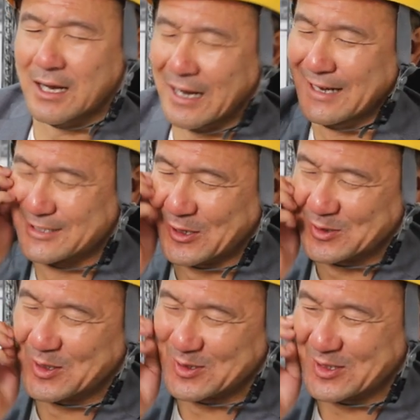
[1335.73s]
かそう
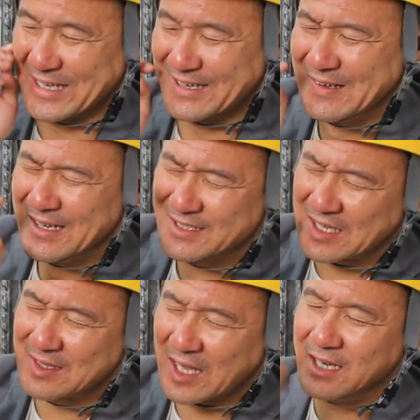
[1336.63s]
そうそうだ
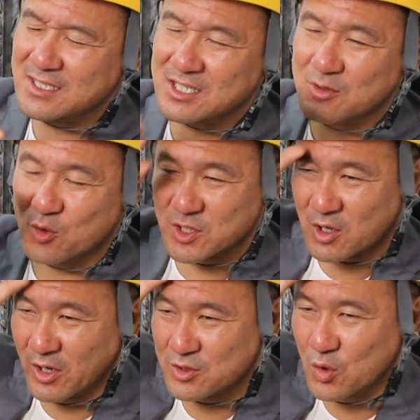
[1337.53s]
絶対に申告はし
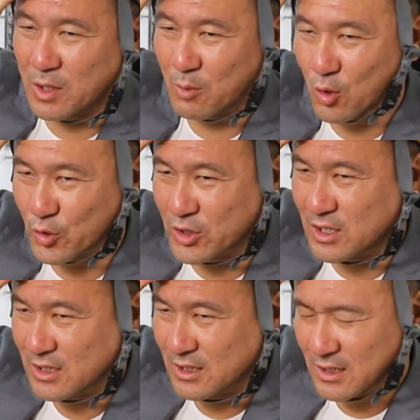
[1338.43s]
た方がいいそんなもう本当に